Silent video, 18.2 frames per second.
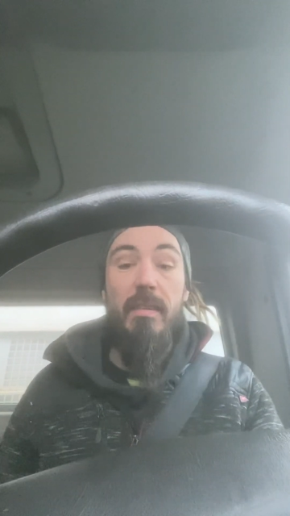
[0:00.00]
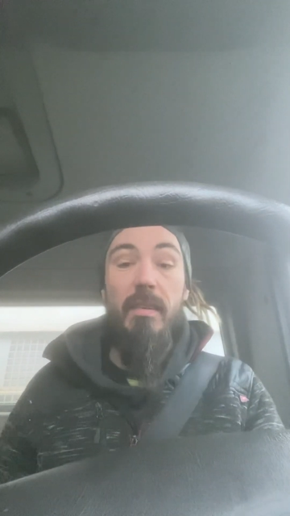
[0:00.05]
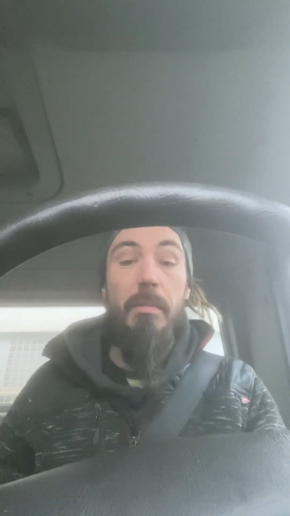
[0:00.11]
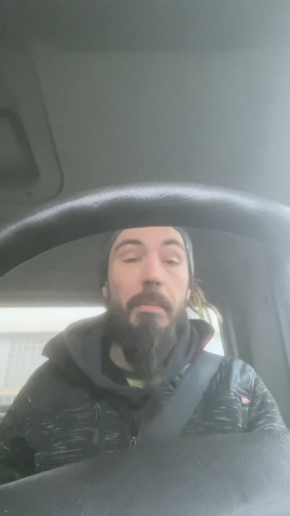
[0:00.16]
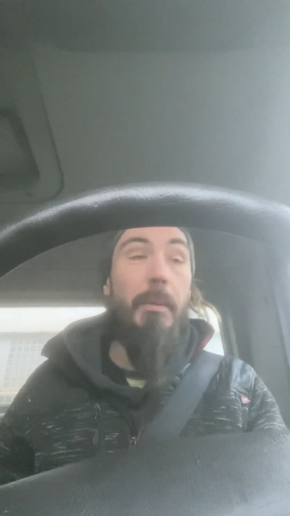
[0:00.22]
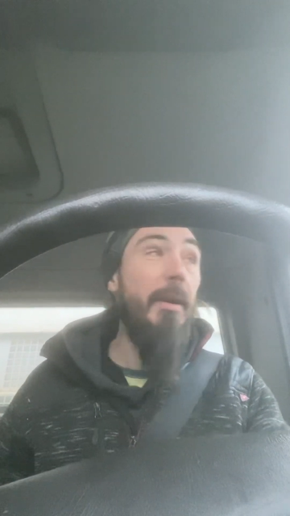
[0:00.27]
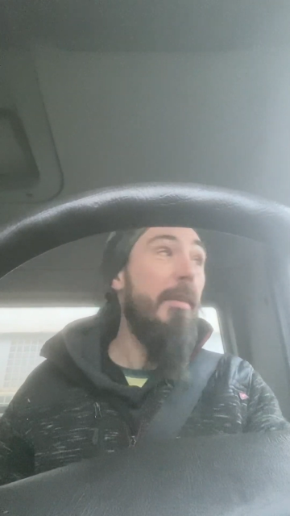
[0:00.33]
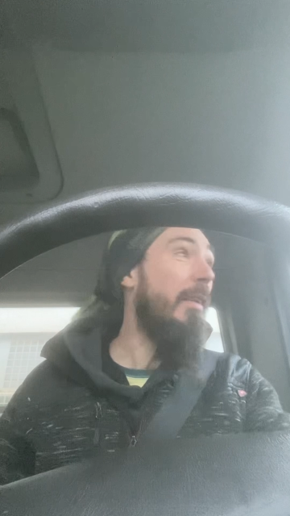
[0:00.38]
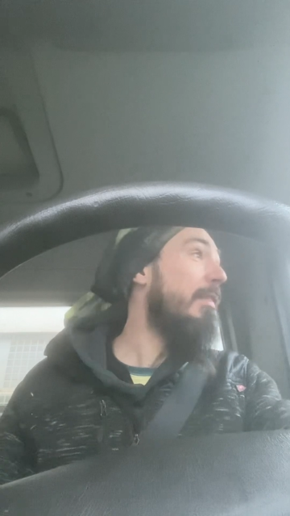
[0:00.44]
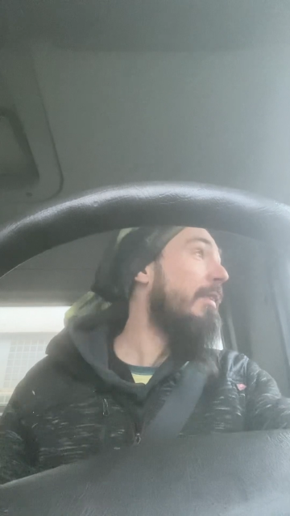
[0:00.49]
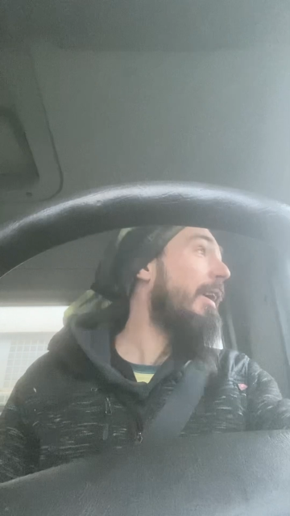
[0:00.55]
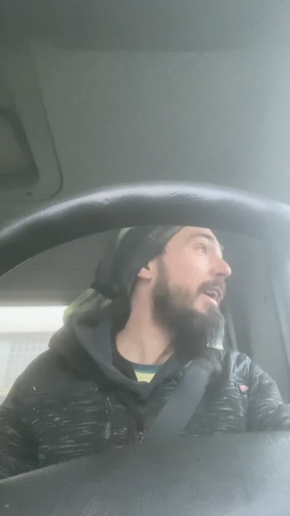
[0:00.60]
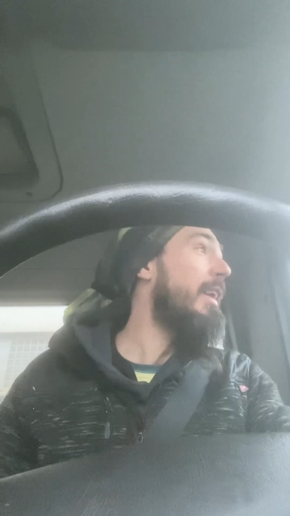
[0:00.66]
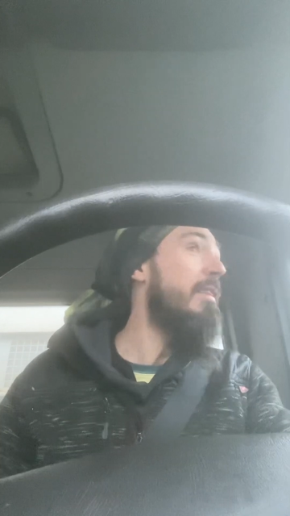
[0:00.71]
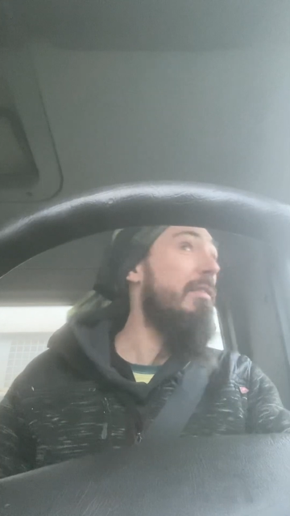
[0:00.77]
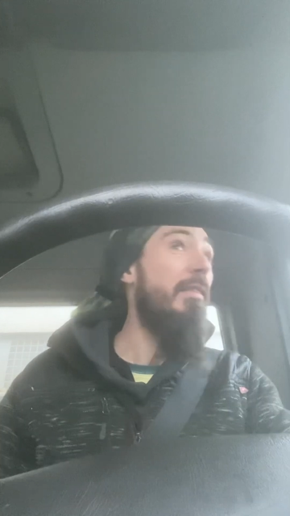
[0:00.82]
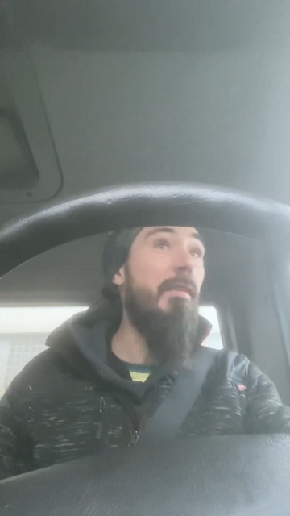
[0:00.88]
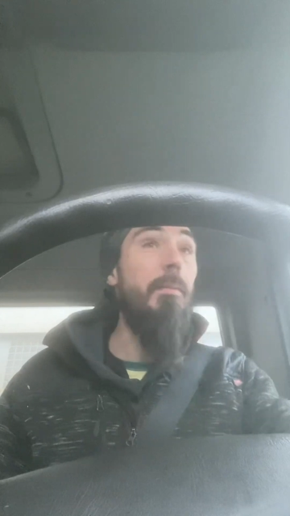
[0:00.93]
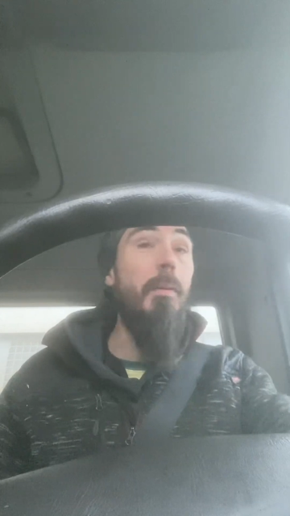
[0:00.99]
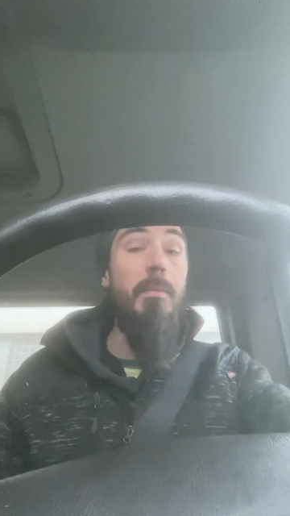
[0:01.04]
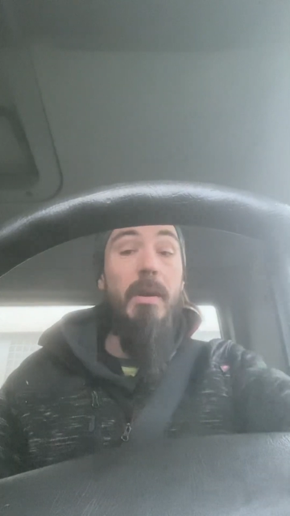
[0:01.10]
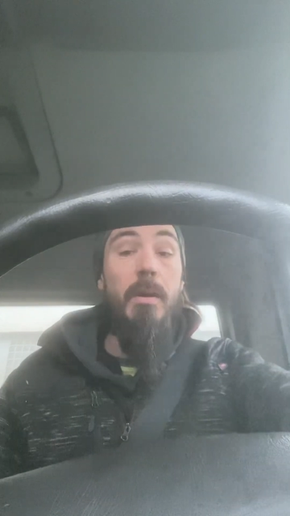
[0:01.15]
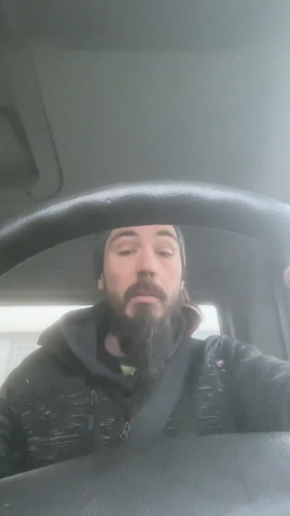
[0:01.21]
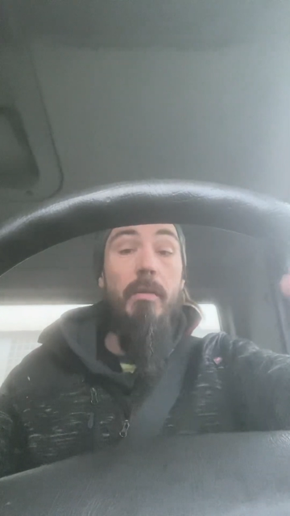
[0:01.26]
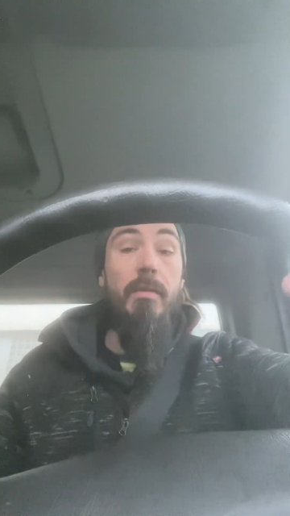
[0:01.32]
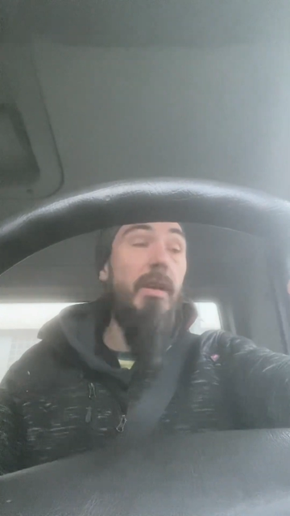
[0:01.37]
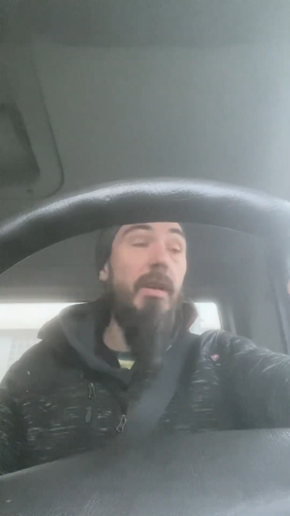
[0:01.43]
Ich mag das teilen, was bei mir
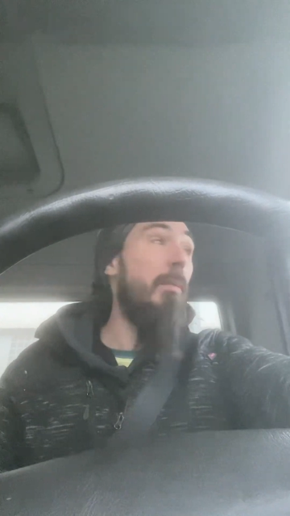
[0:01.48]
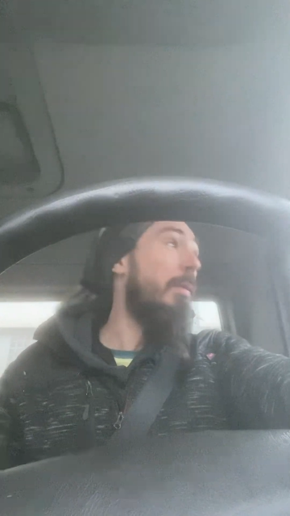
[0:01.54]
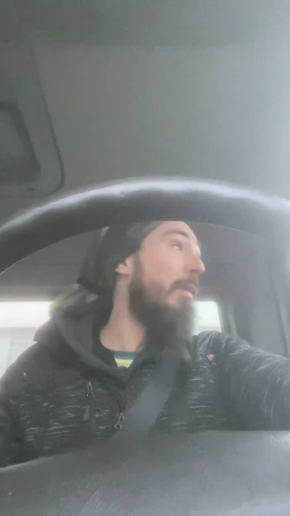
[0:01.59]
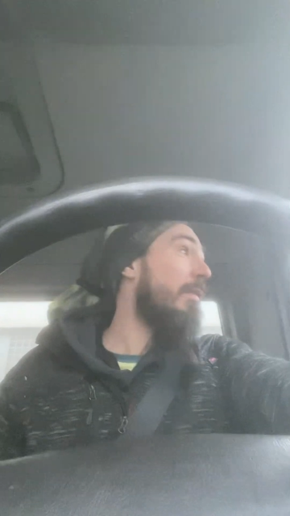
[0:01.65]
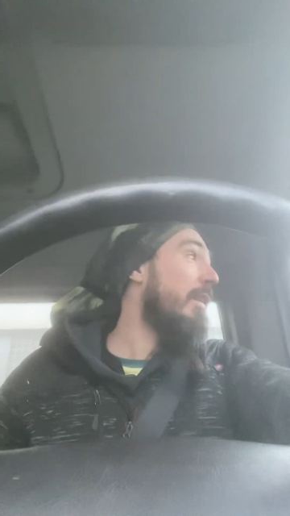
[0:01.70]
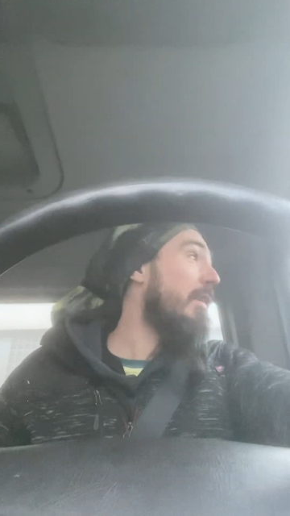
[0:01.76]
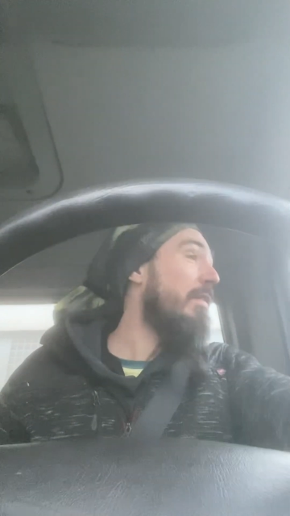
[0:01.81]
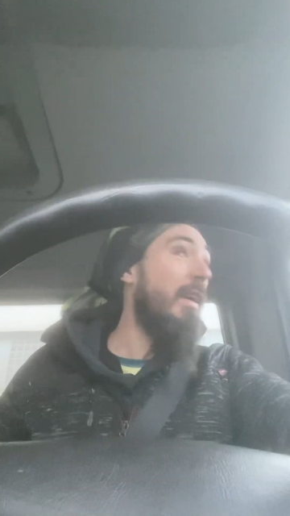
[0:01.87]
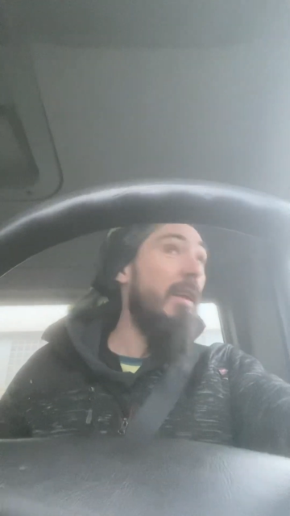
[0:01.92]
immer wieder passiert.